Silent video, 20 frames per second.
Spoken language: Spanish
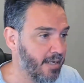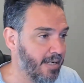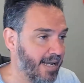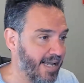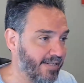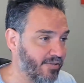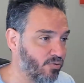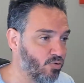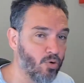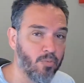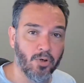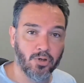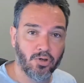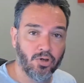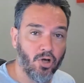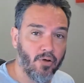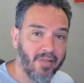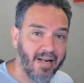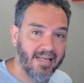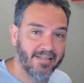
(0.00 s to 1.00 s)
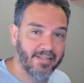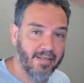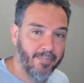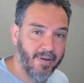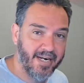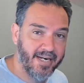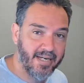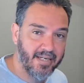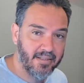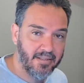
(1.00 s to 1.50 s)
estuvo toda la
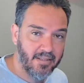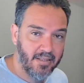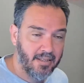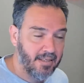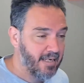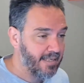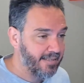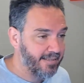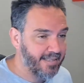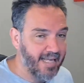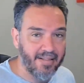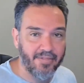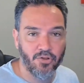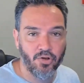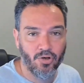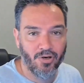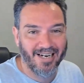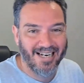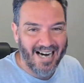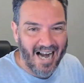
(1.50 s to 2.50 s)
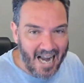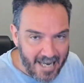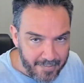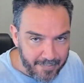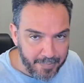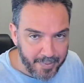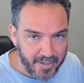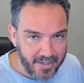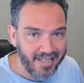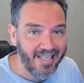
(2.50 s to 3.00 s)
semana dando
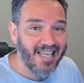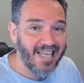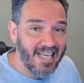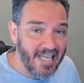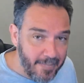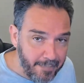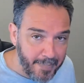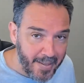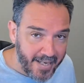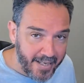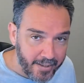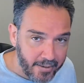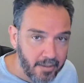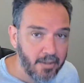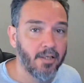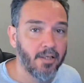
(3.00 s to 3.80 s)
hype IP